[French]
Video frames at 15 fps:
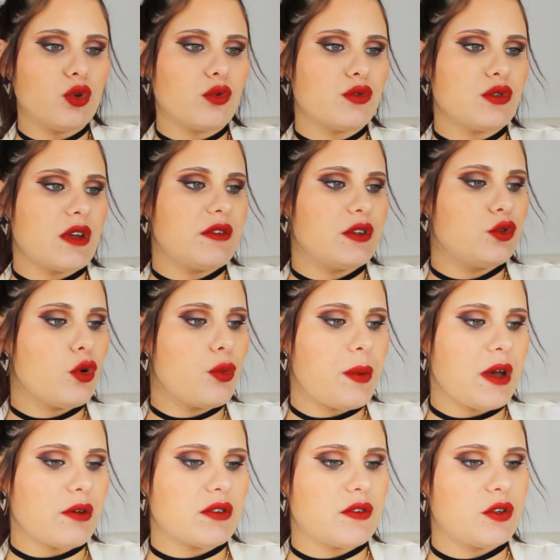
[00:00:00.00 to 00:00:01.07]
Donc vous avez deux
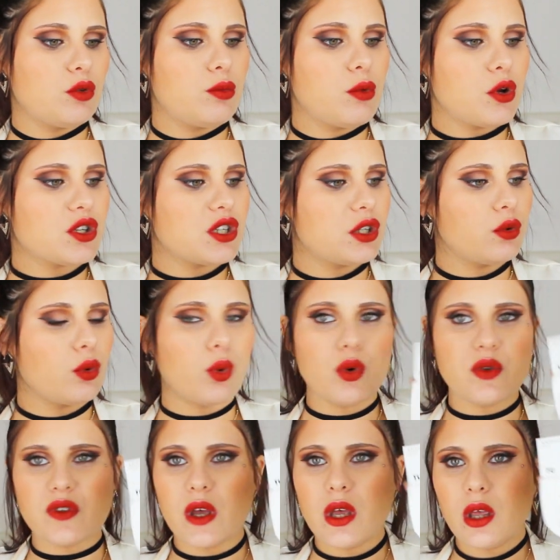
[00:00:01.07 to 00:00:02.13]
paires, vous avez une blanche et une
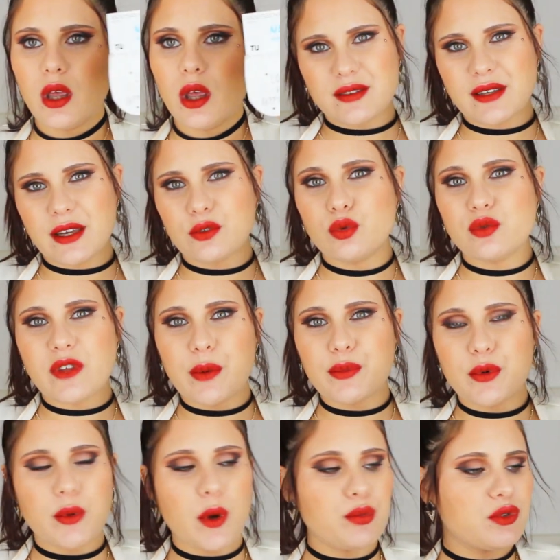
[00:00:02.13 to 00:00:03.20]
rose. Ça sert tout
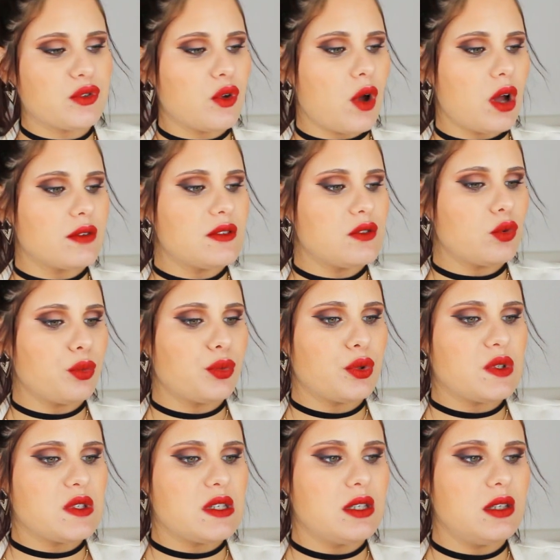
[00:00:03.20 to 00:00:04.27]
simplement puisque quand ils sont
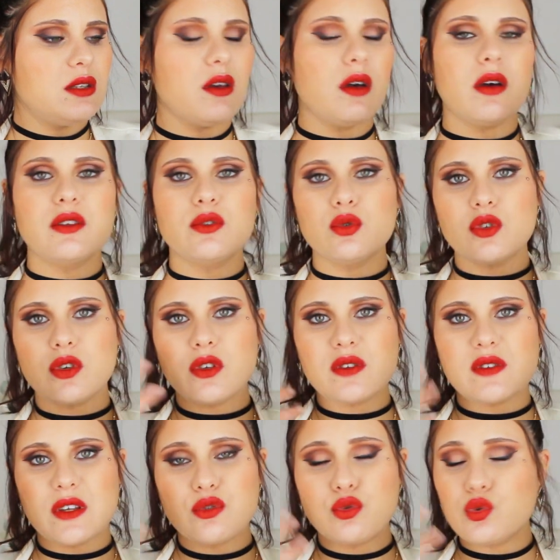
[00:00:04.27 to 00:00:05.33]
petits, euh, ils ont
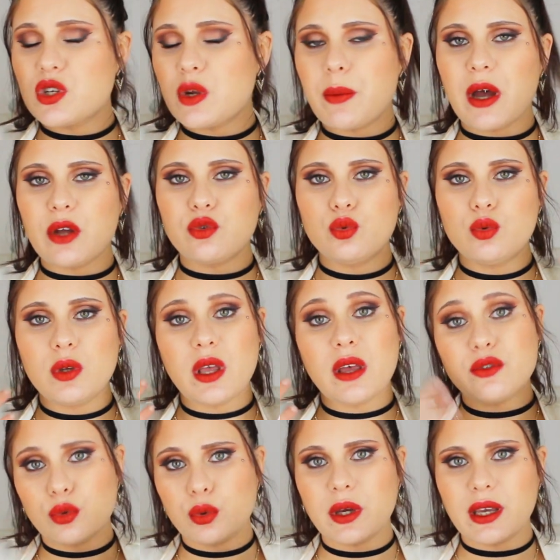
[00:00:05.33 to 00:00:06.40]
tendance à se toucher partout
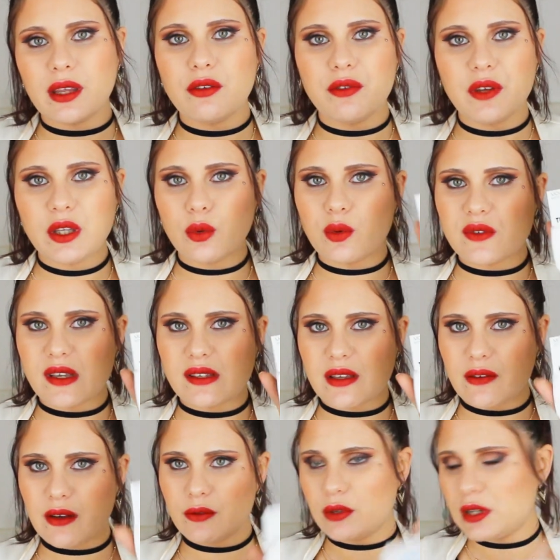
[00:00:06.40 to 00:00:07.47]
et à se griffer. Donc ça,
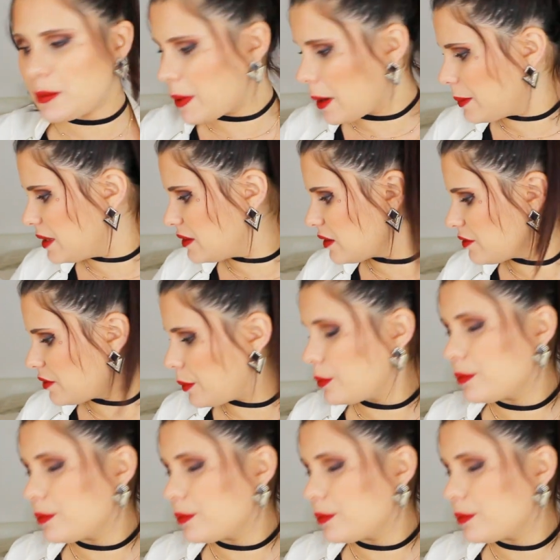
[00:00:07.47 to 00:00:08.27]
ça va les permettre...